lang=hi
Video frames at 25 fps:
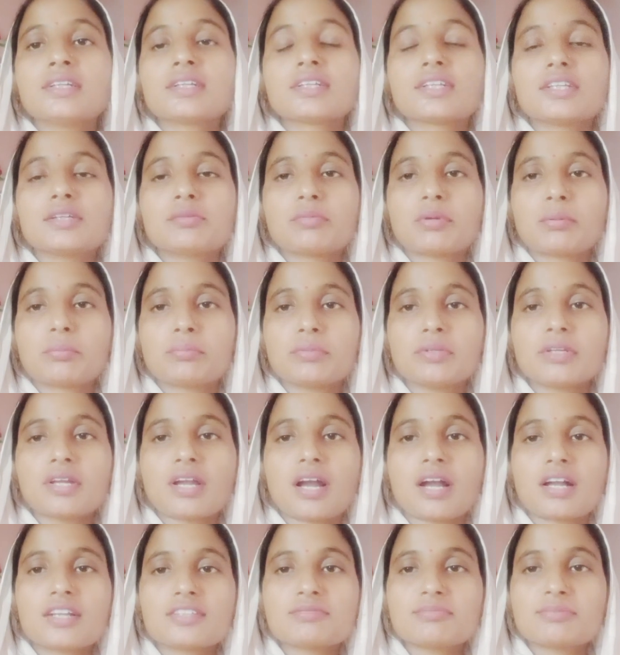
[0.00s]
कि मम्मी
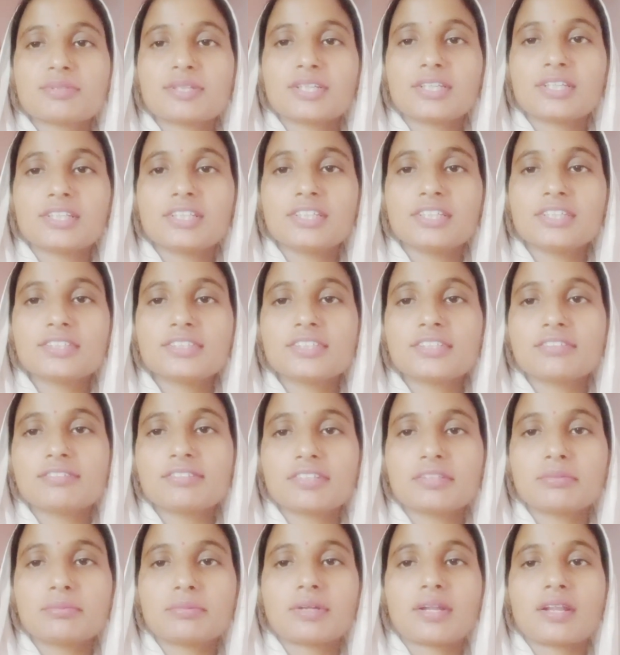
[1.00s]
आज मेरे लिए
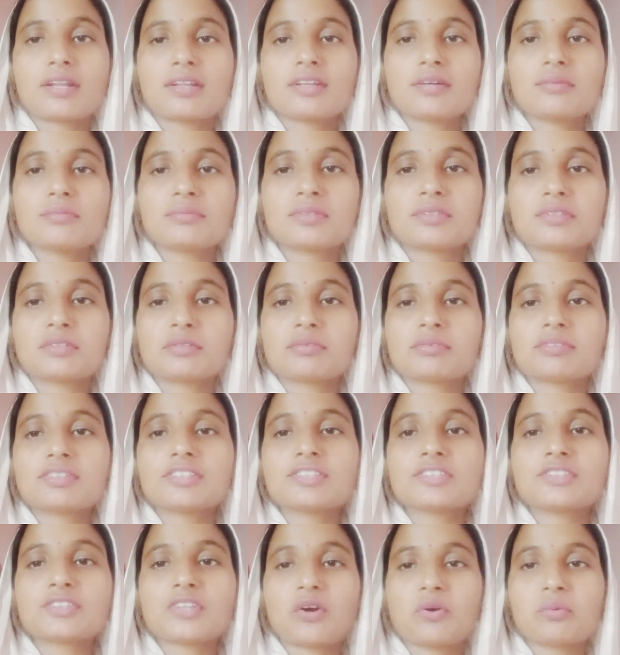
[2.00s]
जमे बनाना मतलब कि
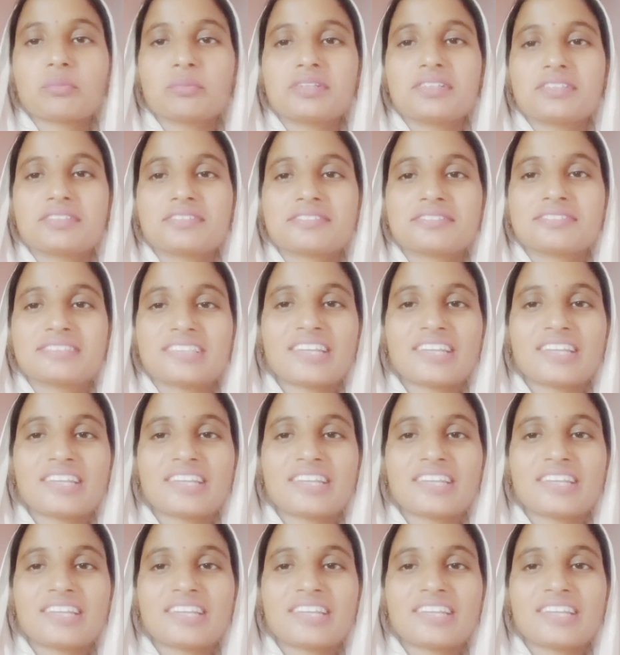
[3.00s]
चाउमीन